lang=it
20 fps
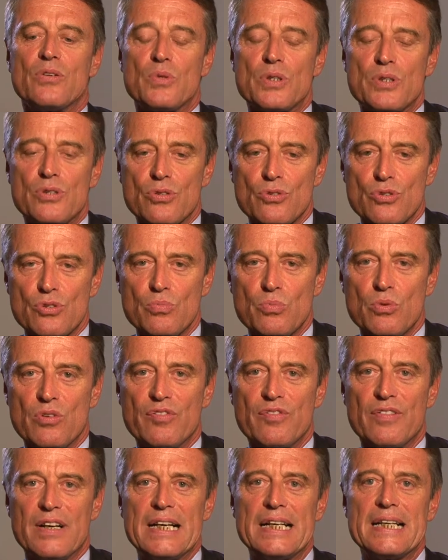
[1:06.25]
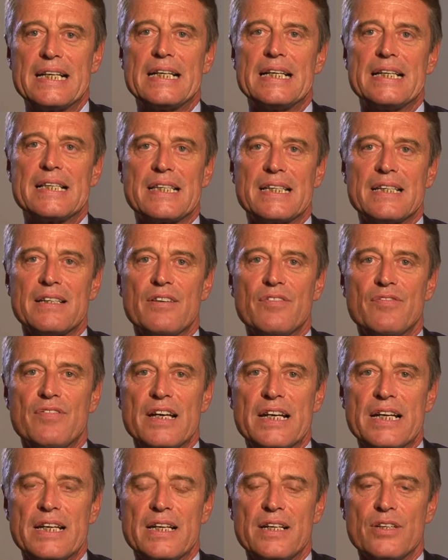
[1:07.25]
questo si può fare e si deve
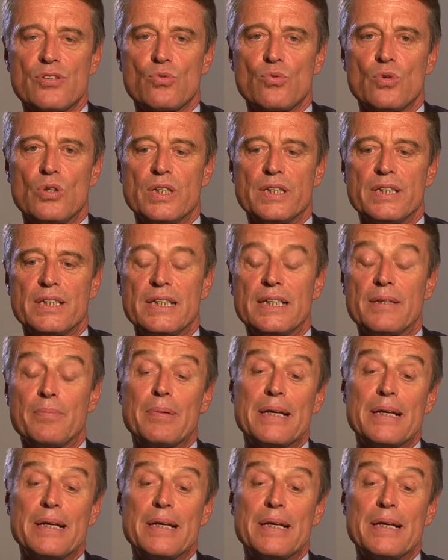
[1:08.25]
fare nelle scuole edili.